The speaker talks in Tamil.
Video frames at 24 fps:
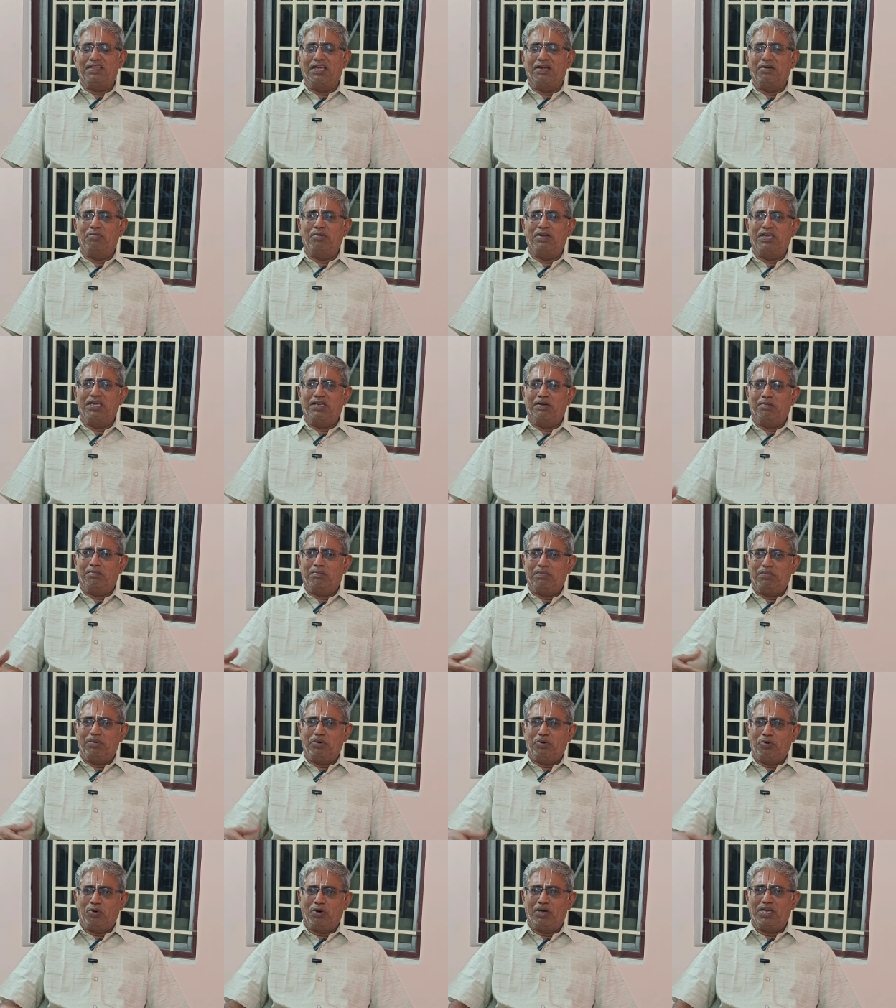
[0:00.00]
தன்னுடைய
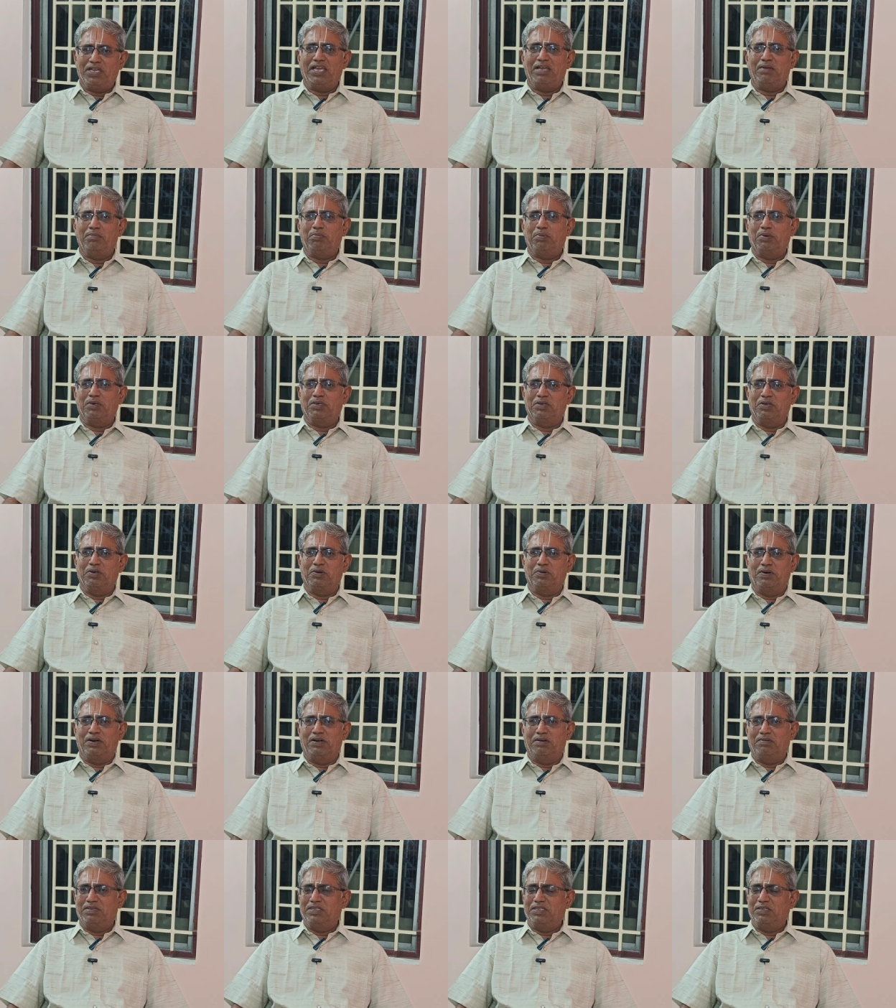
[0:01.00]
நோயை போக்கி
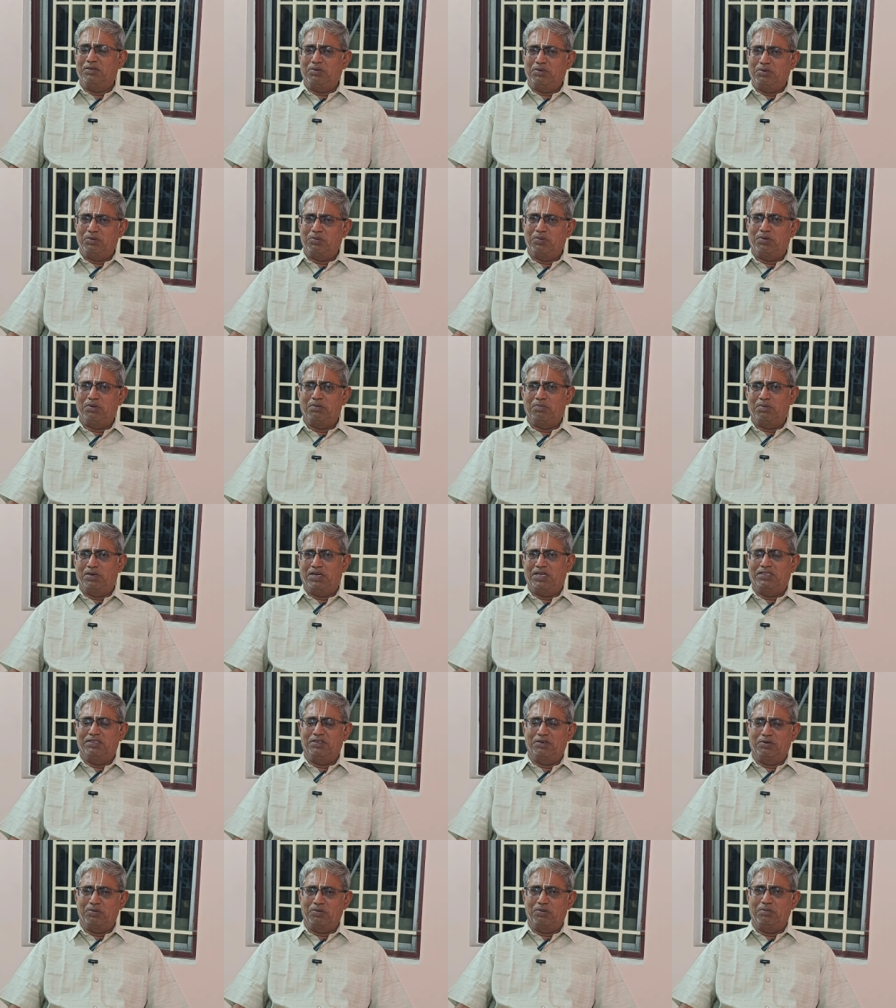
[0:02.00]
கொள்ள வந்த ஒரு குடும்பம்
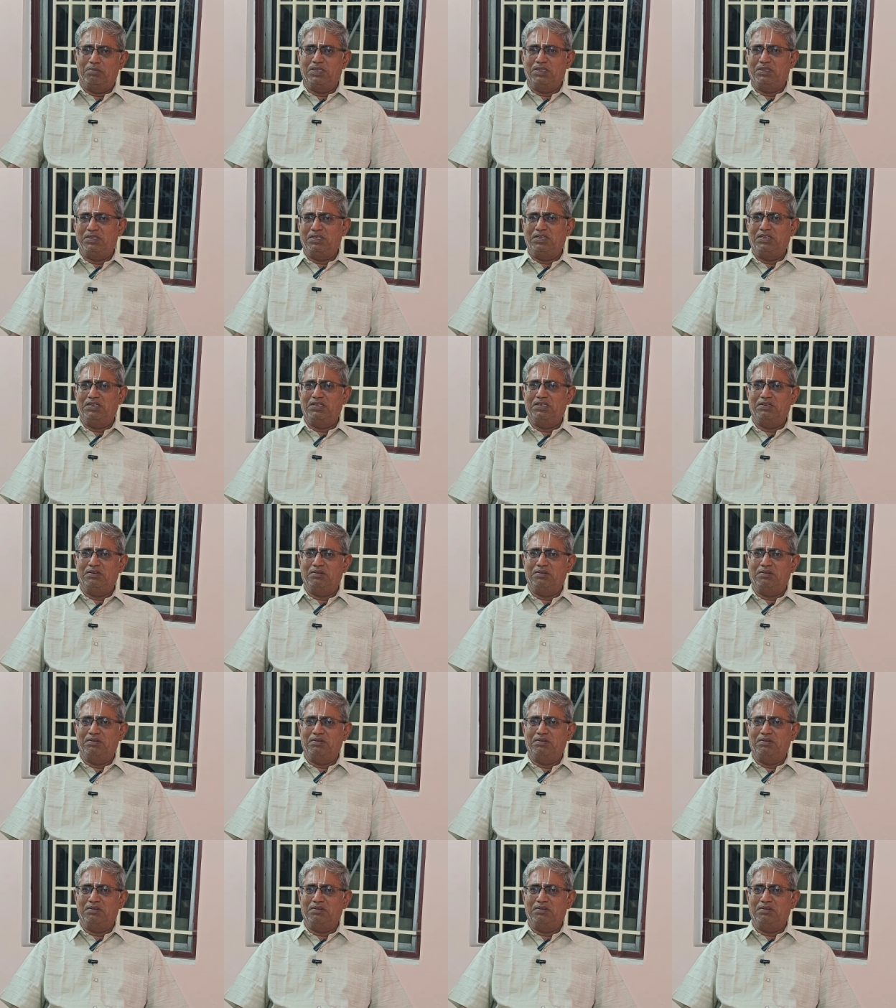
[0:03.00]
அந்த குடும்பத்து